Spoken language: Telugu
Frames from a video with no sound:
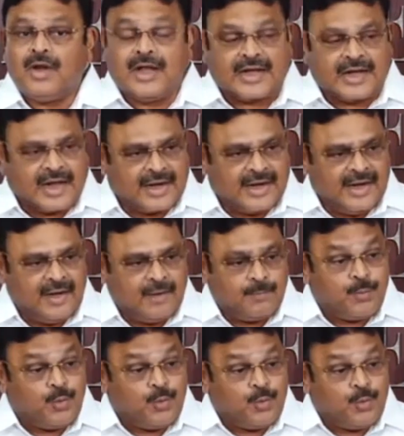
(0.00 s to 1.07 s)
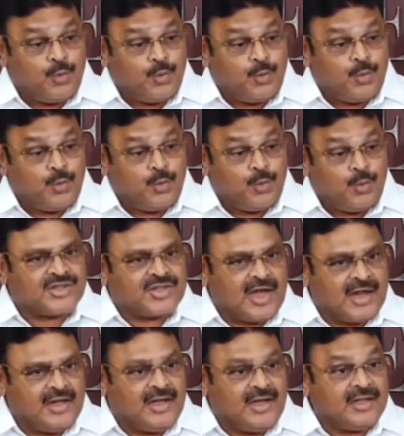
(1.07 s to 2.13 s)
లిక్కర్ని పూర్తిగా
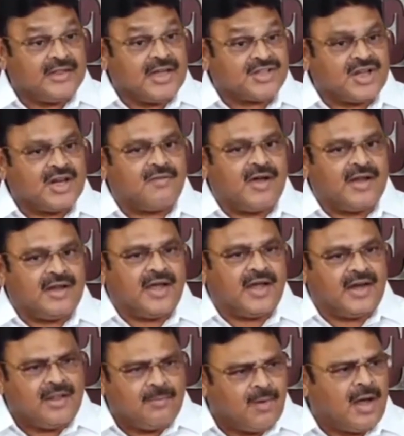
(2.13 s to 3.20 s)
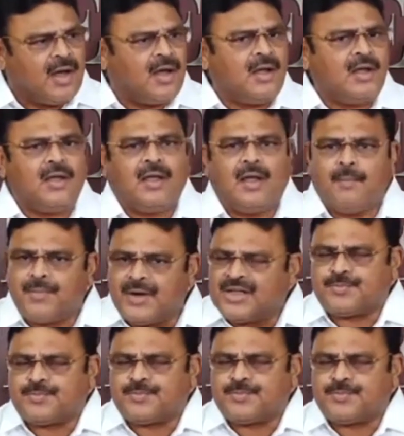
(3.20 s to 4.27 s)
నిషేధించాలి దశల వారీగా అనేది మా
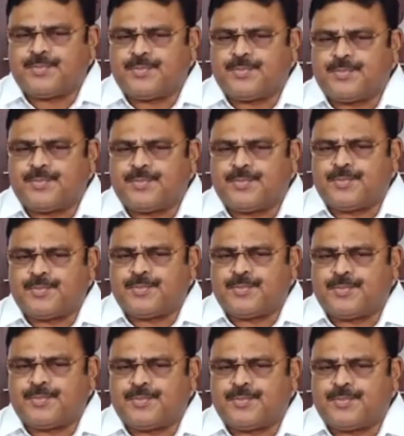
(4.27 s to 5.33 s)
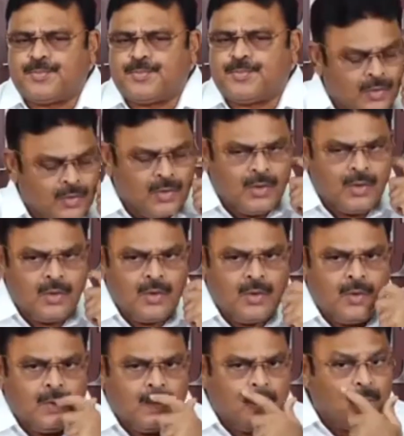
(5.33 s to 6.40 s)
ప్రిన్సిపల్ మేము ఏం చేస్తున్నామండి
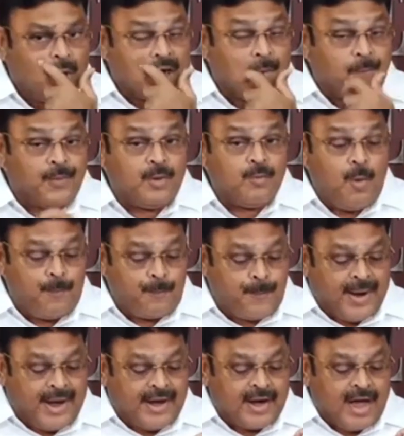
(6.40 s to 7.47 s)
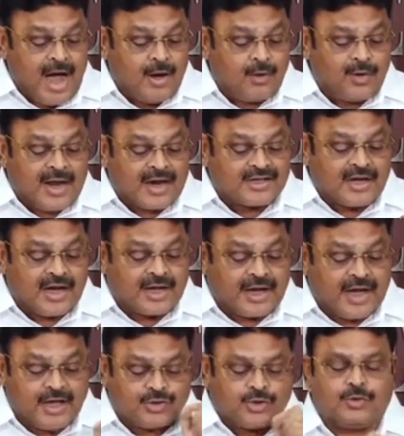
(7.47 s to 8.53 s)
ఒకప్పుడు ముప్పై నాలుగు లక్షల
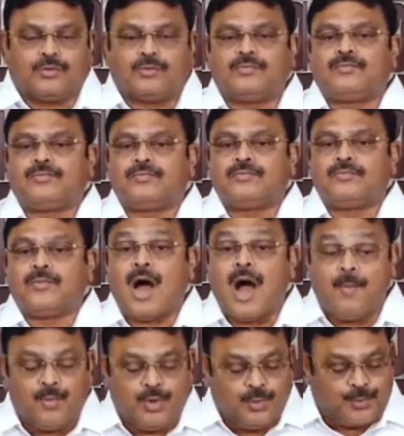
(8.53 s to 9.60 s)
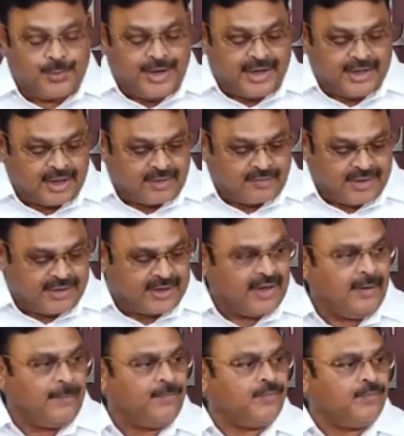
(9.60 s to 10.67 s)
కేసులు
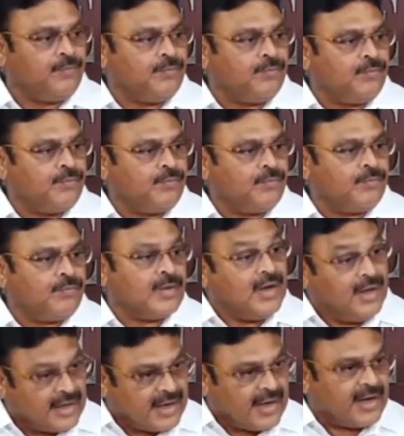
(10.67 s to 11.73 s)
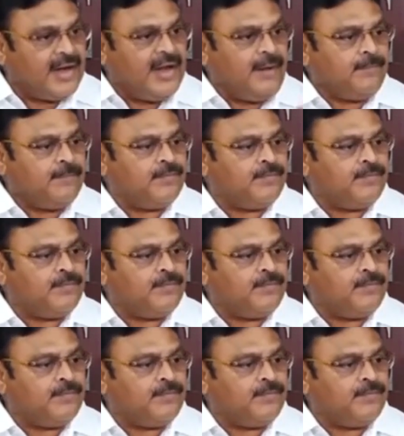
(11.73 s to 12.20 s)
అమ్ముడుపోయేటటువంటి లిక్కర్ని